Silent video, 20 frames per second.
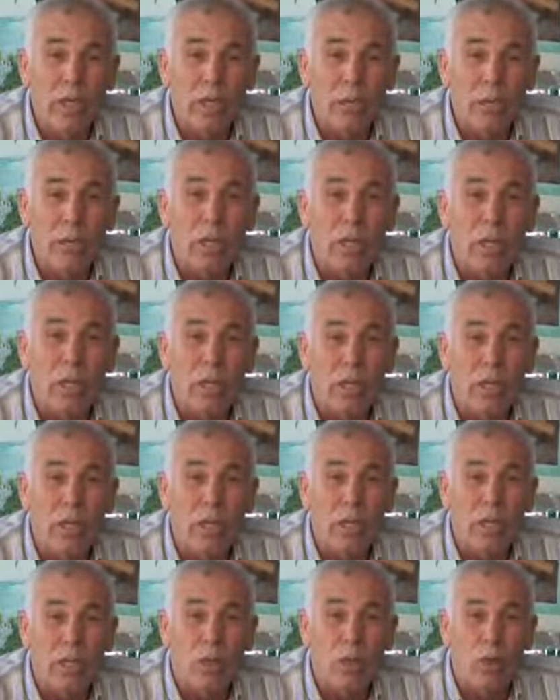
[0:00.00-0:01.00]
hiçbir
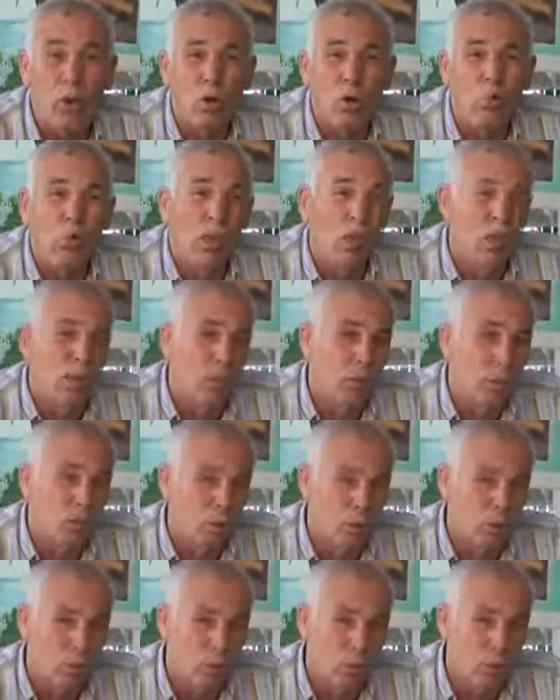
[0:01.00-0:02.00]
hazırlığın olmadığını
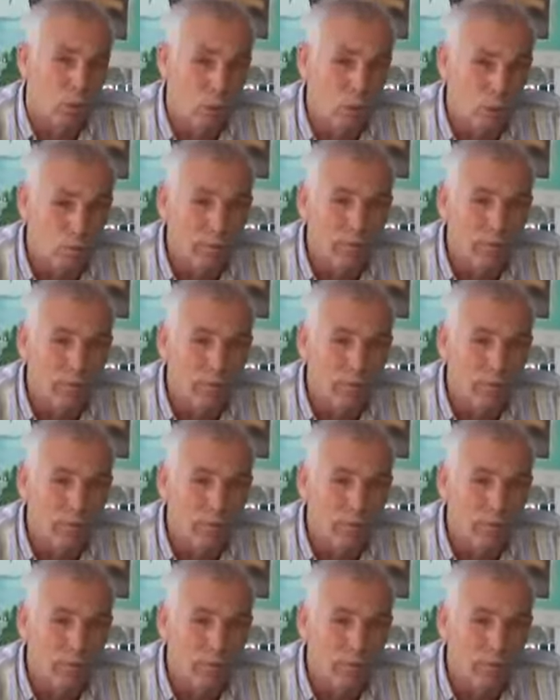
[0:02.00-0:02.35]
görüyoruz.